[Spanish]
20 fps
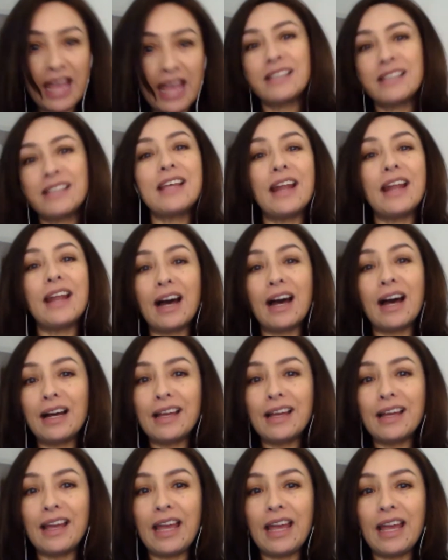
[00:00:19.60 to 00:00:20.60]

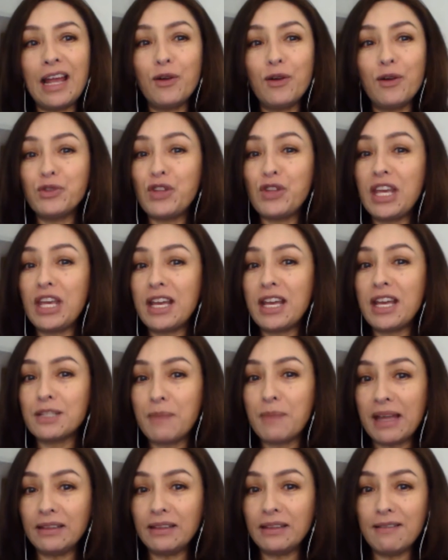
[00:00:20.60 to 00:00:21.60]
Será en los
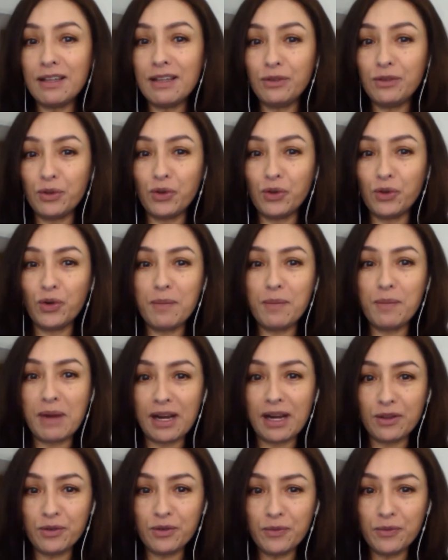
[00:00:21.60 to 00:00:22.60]
días 20 y 21 de
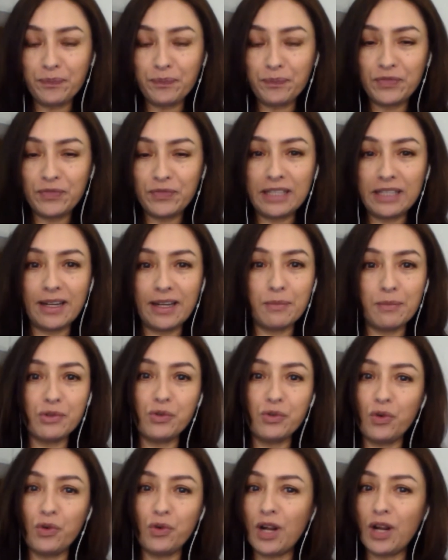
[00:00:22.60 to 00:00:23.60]
mayo.
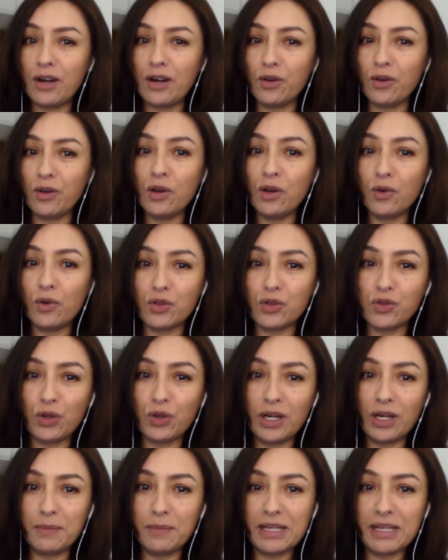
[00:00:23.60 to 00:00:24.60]
Tendremos un horario de 8
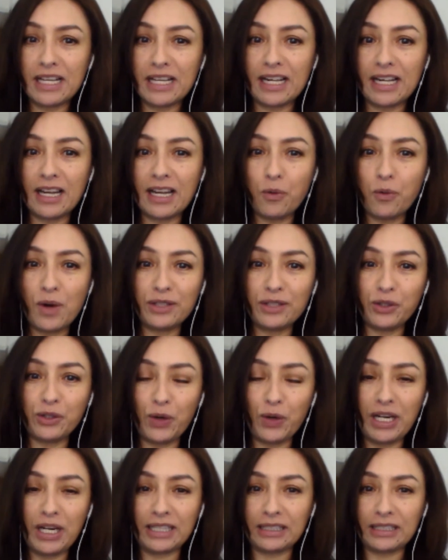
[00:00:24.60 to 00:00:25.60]
de la mañana a
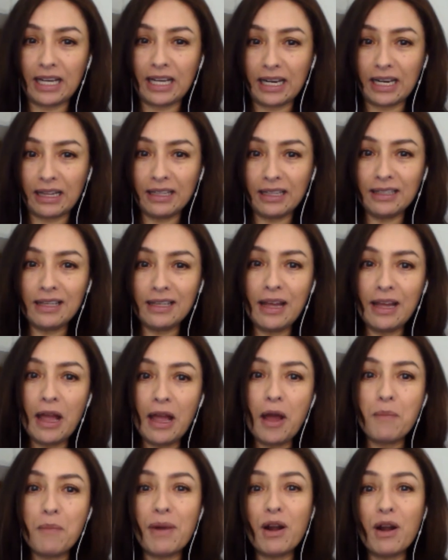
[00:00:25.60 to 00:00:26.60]
4 de la tarde
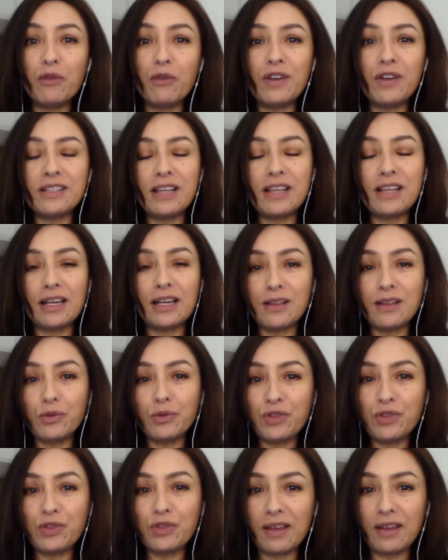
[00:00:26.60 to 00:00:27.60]
para ofrecerles a
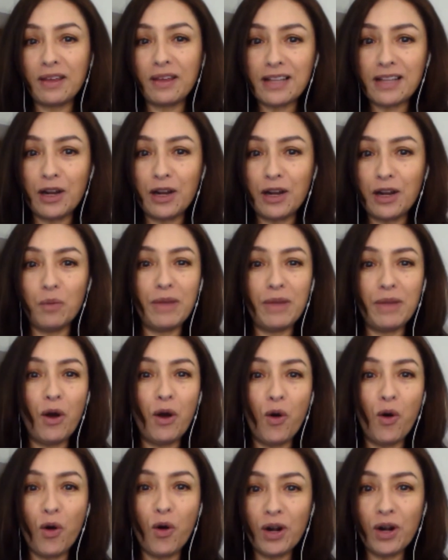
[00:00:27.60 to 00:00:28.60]
ustedes lo
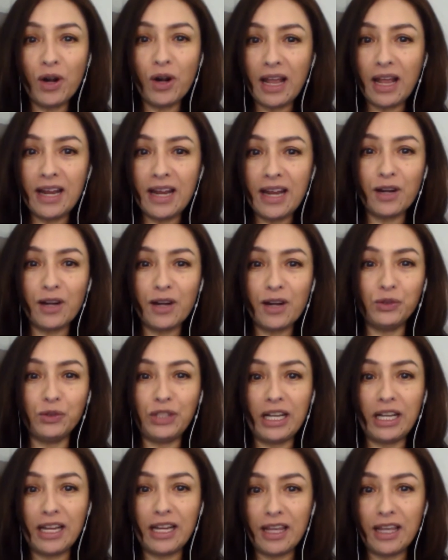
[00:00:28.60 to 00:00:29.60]
mejor en el
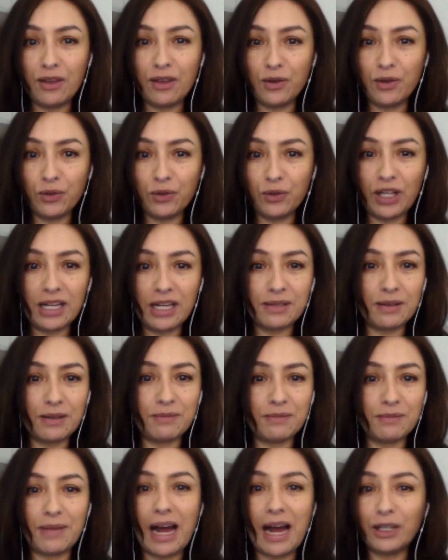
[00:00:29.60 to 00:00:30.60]
contenido de las
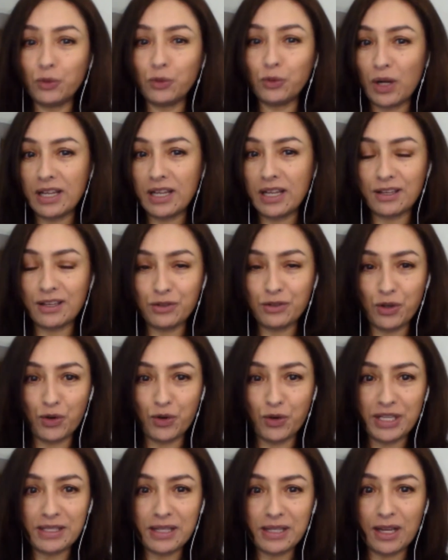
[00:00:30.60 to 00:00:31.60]

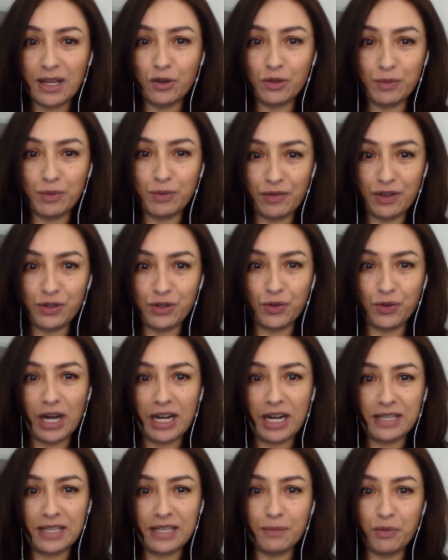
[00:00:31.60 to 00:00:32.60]
actualizaciones que los
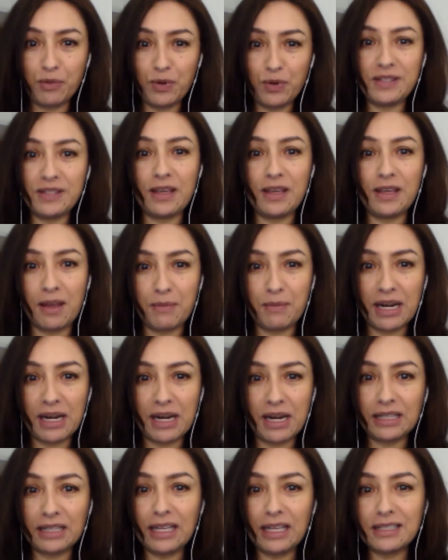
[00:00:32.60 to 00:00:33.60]
profesionales de publicidad y
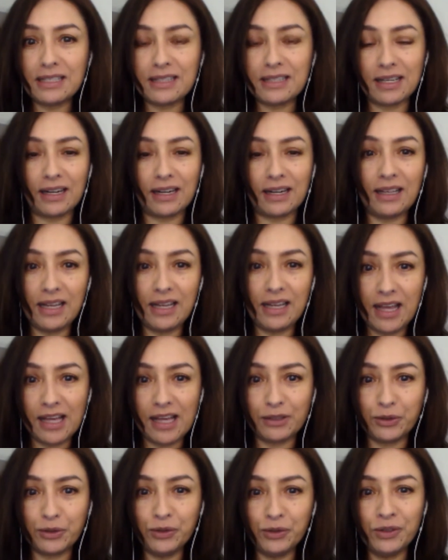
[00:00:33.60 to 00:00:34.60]
marketing están requiriendo.